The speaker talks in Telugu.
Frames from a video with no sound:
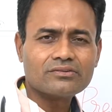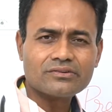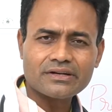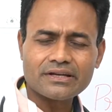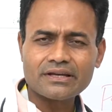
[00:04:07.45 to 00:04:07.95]

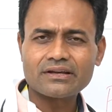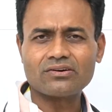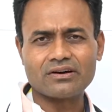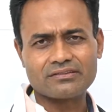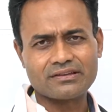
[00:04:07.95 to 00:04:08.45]
ఉంటాయి
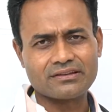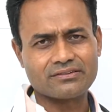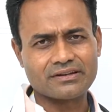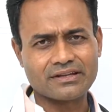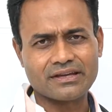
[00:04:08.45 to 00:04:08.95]
కాస్ట్లీ
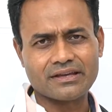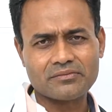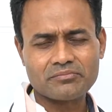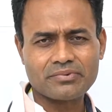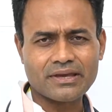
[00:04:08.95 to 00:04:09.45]
ఉంటాయి
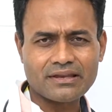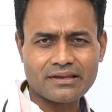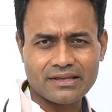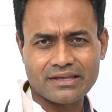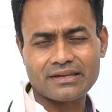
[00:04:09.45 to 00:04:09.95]

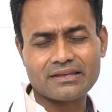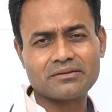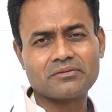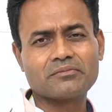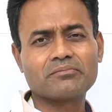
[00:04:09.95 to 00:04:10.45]
పెయిన్ లేని
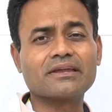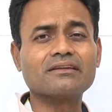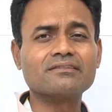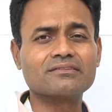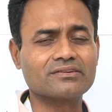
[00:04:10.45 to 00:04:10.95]

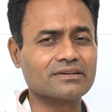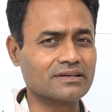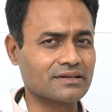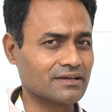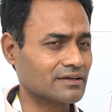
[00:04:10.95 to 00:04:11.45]
పెన్స్
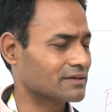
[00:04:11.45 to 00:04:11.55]
ఉంటాయి